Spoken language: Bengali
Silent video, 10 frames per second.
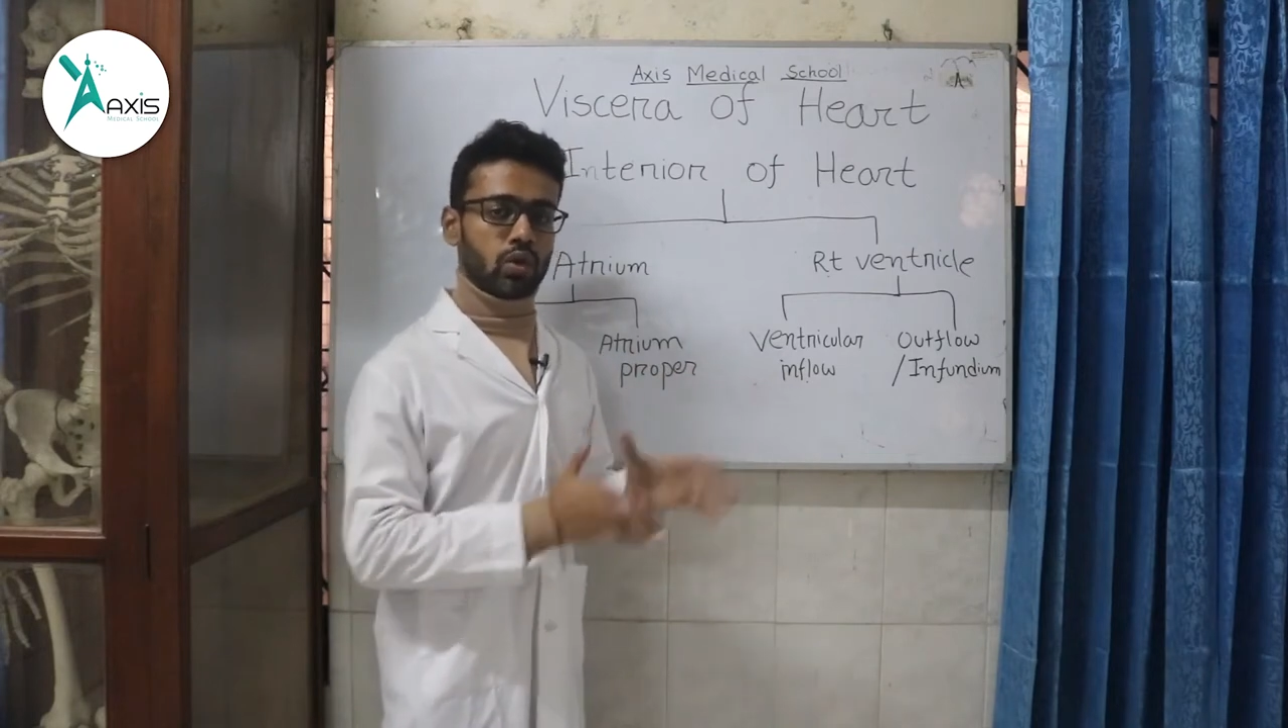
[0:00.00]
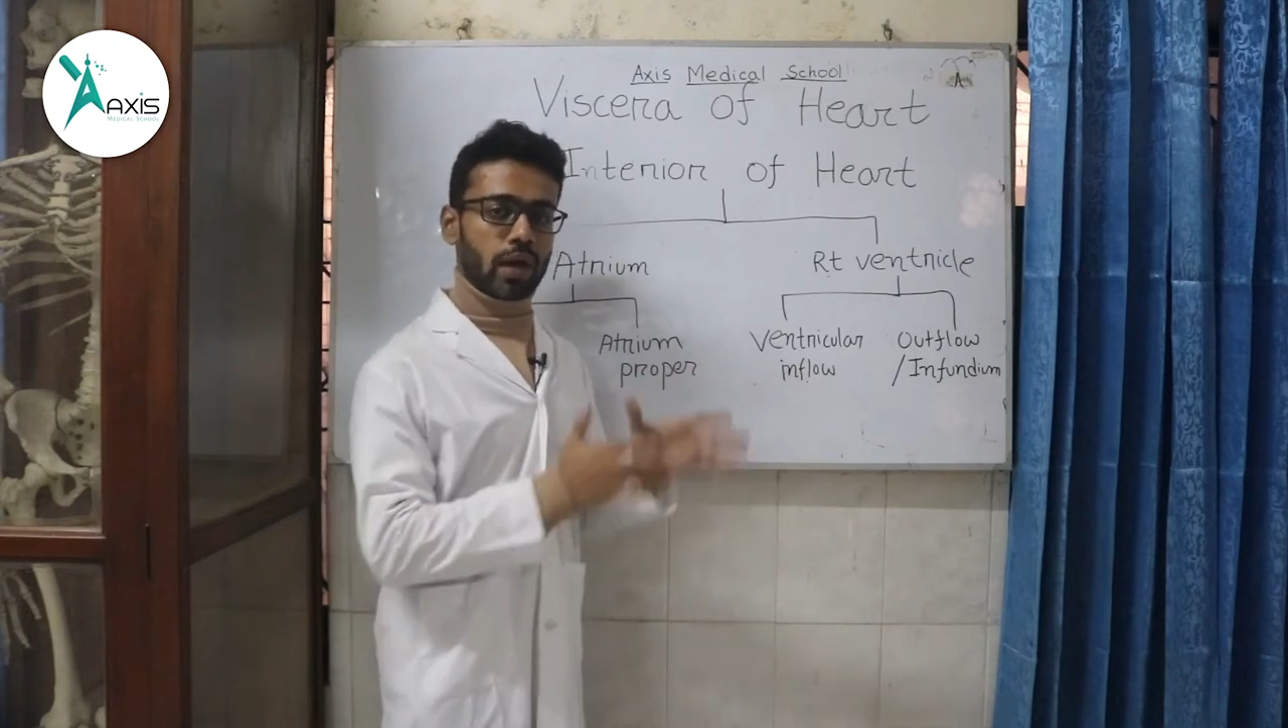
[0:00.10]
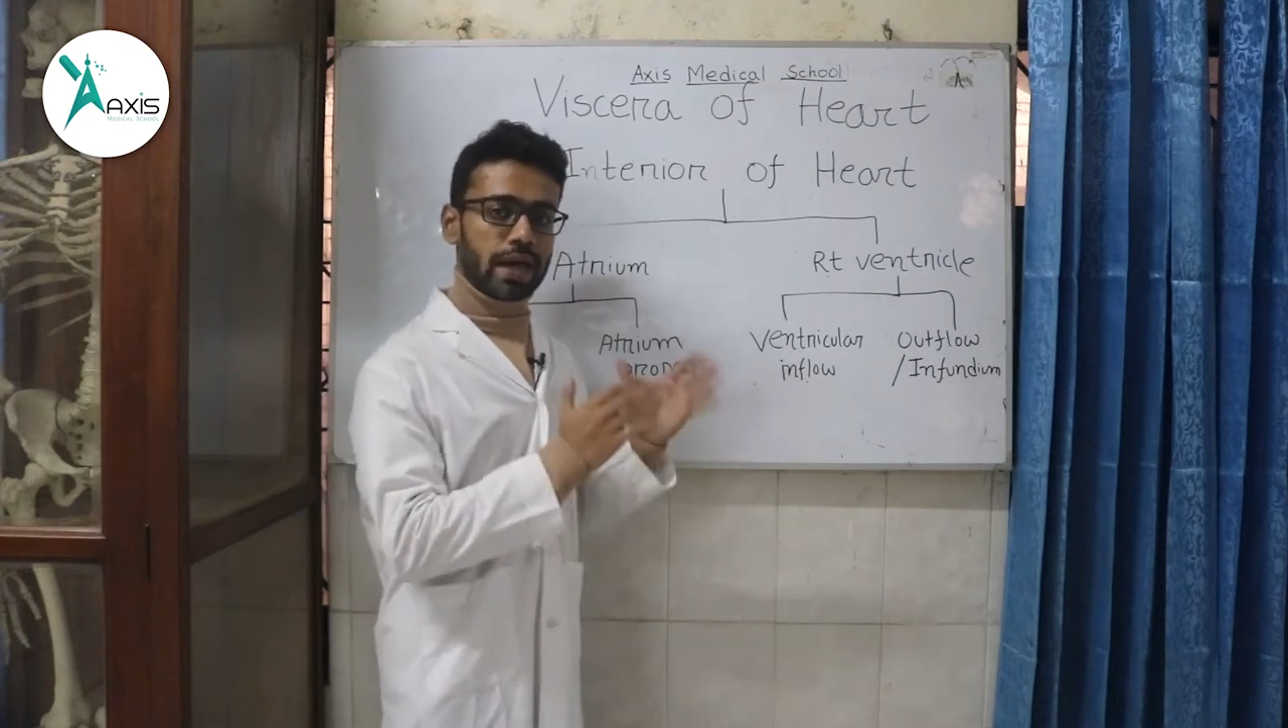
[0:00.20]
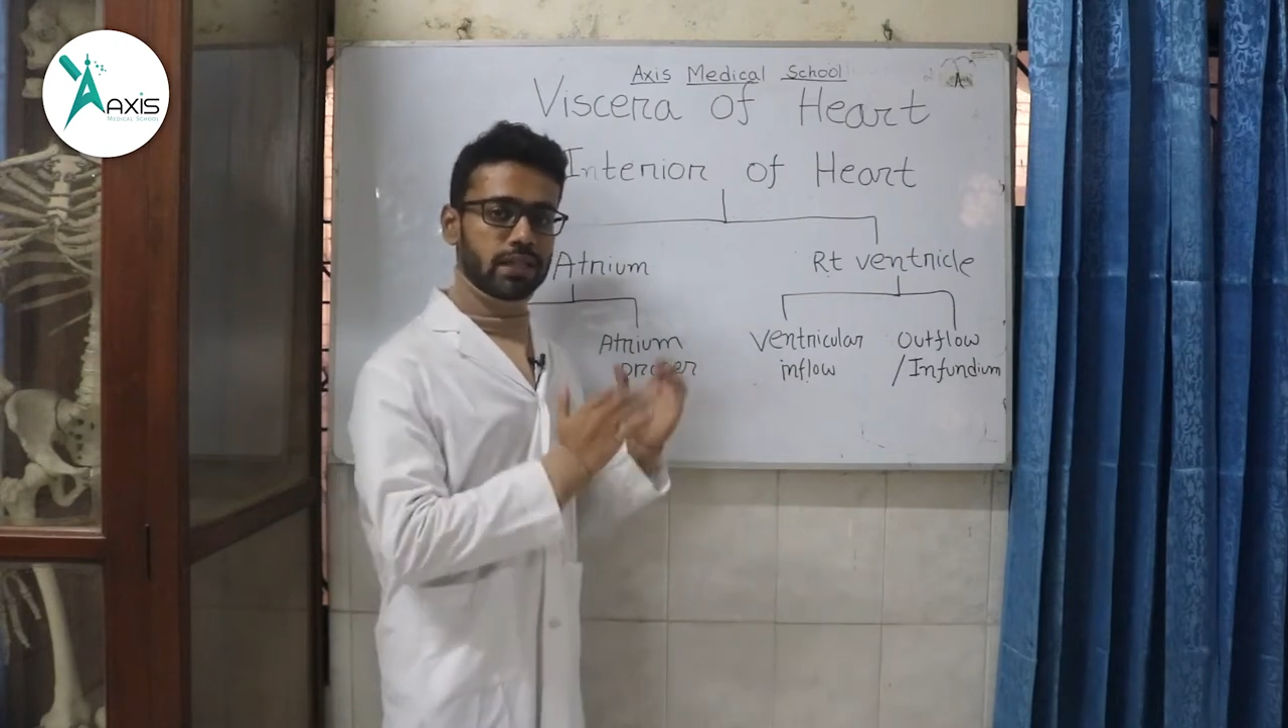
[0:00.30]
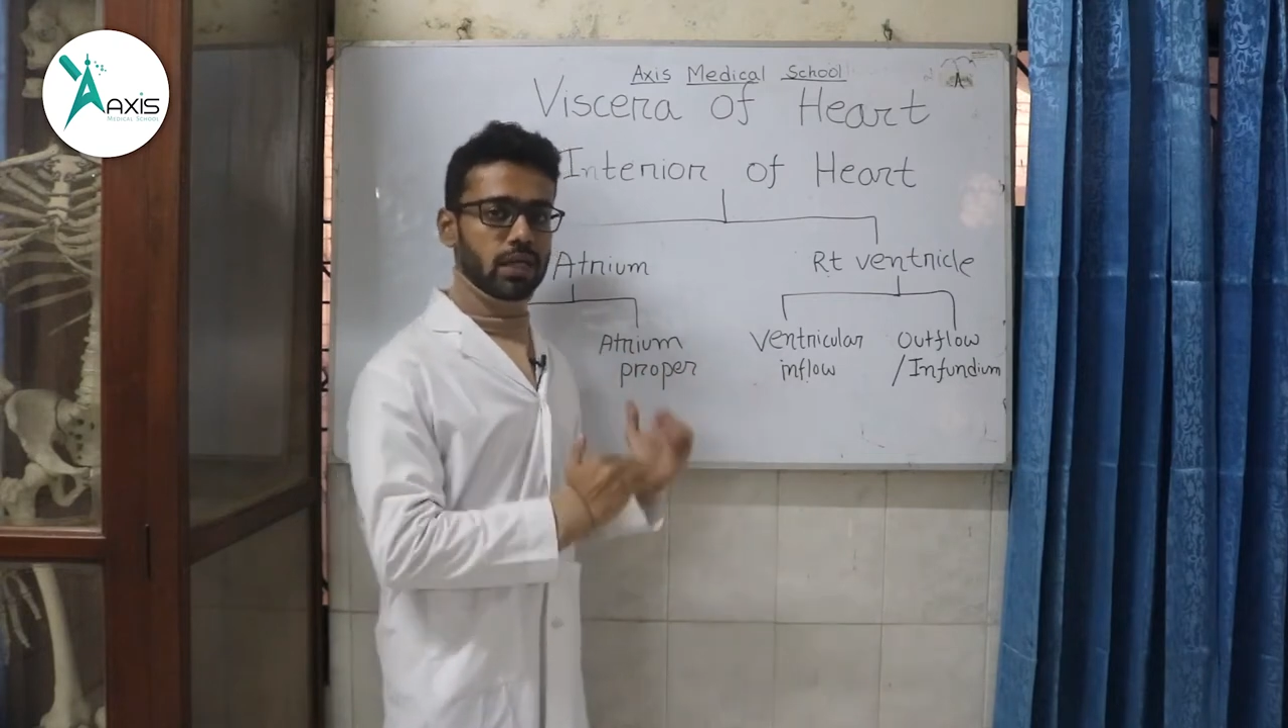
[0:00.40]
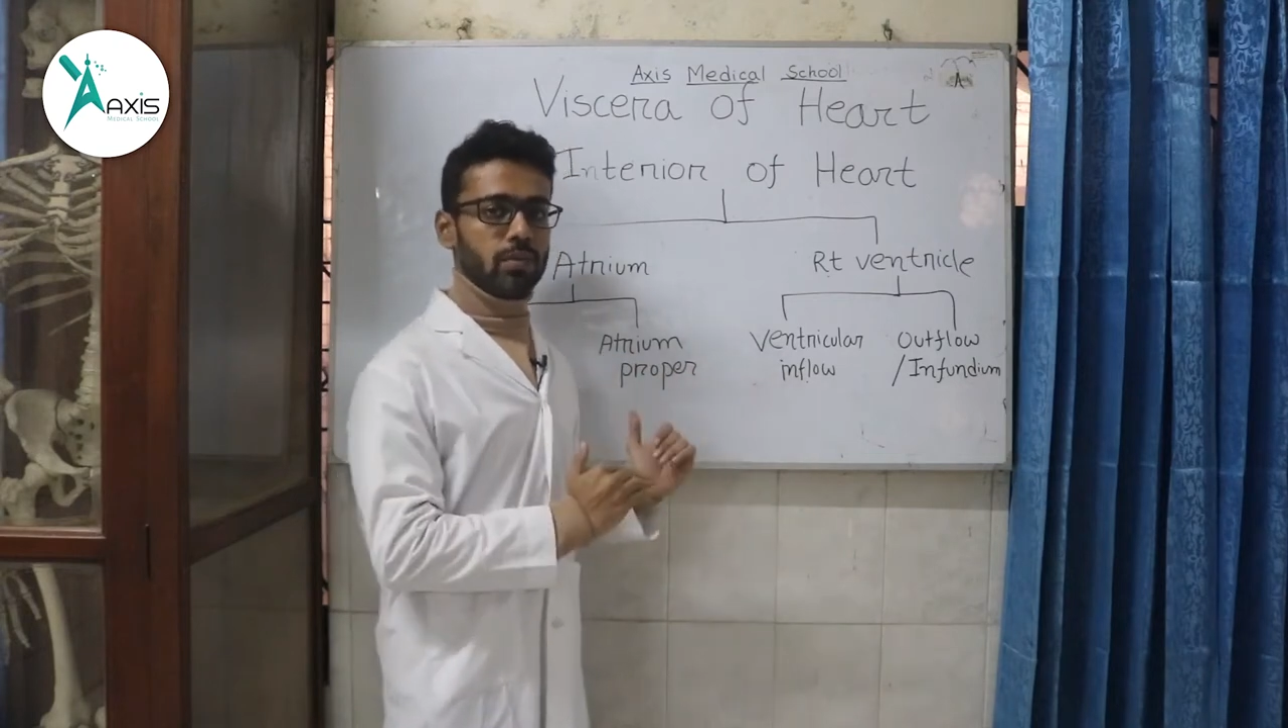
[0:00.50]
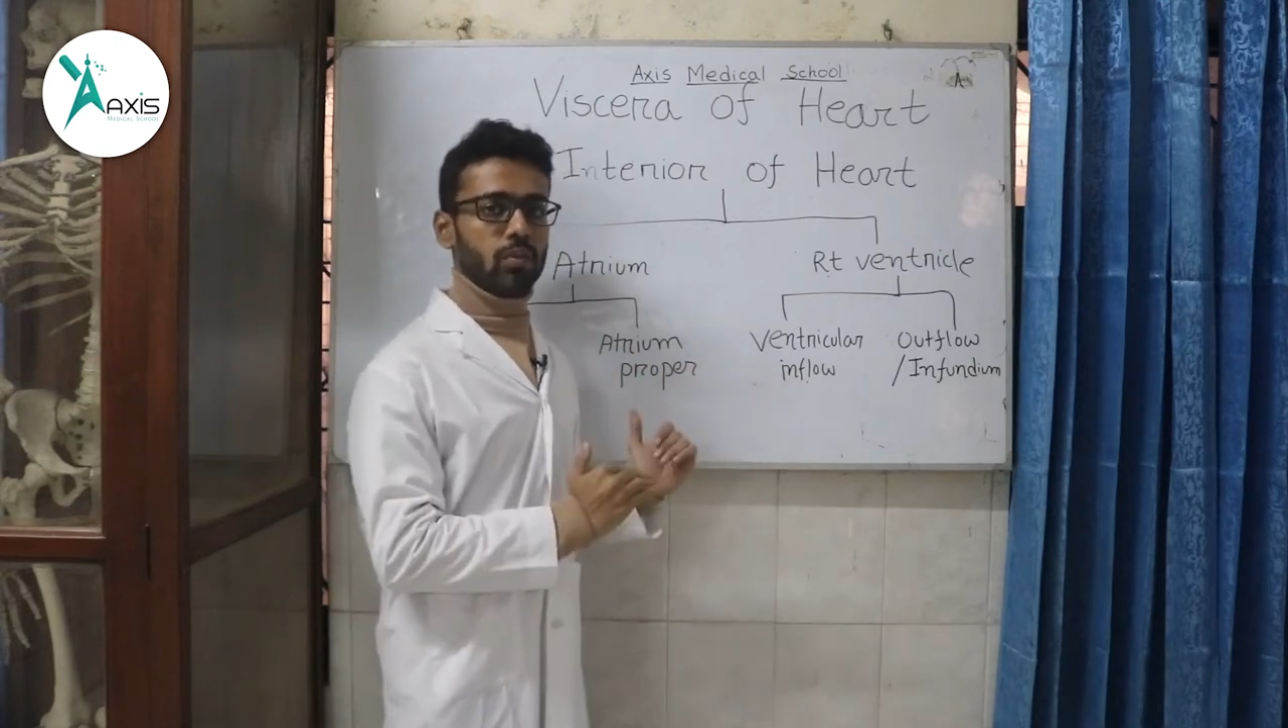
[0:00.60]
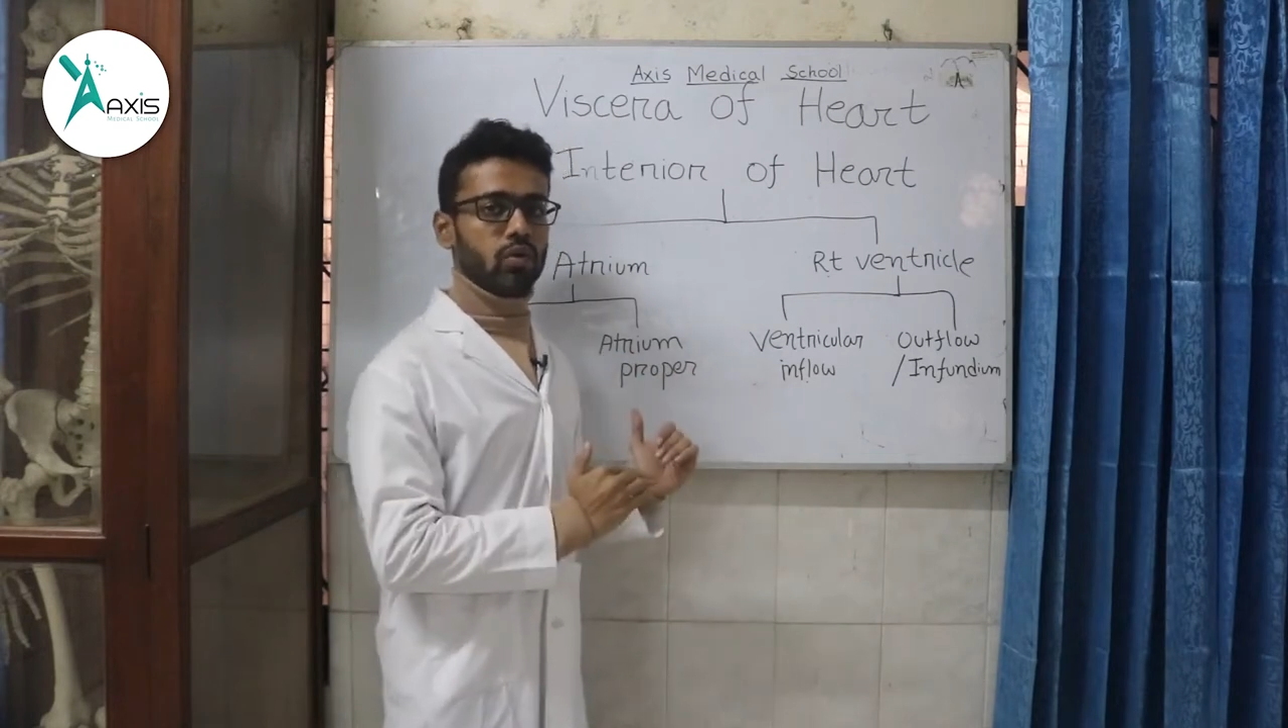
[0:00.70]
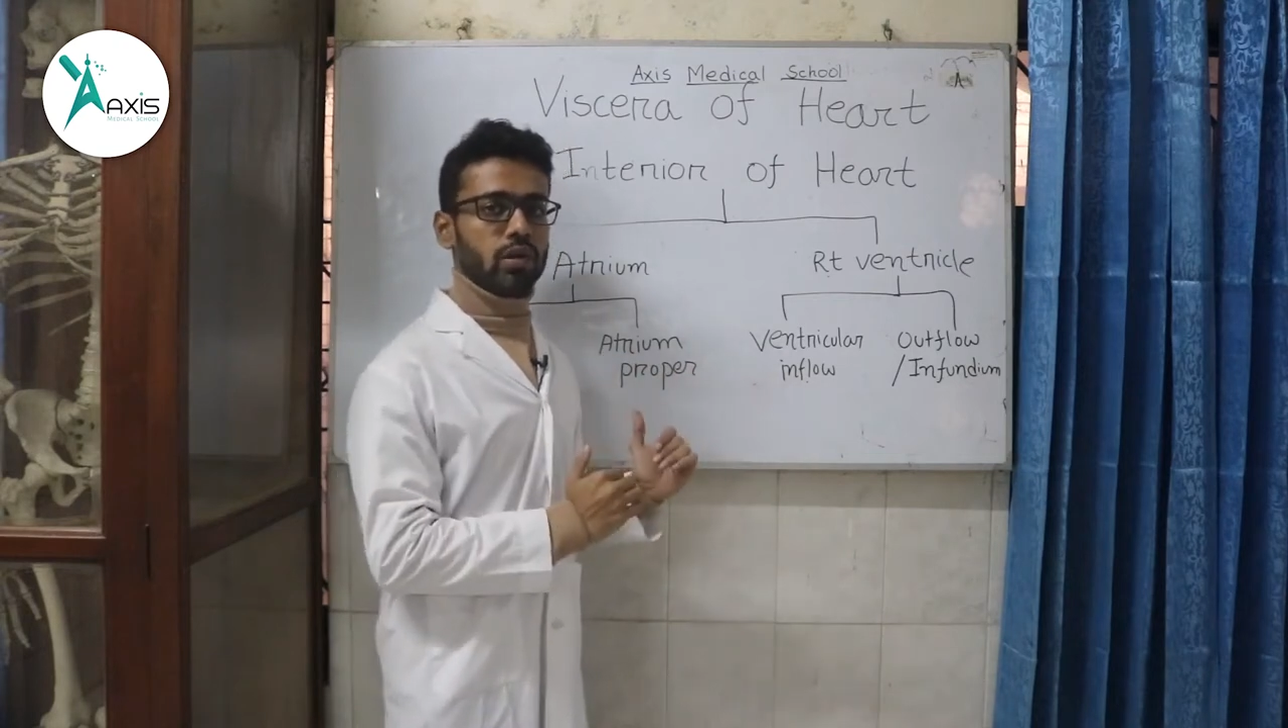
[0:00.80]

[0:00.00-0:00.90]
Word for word: তো অ্যাট্রিয়ামের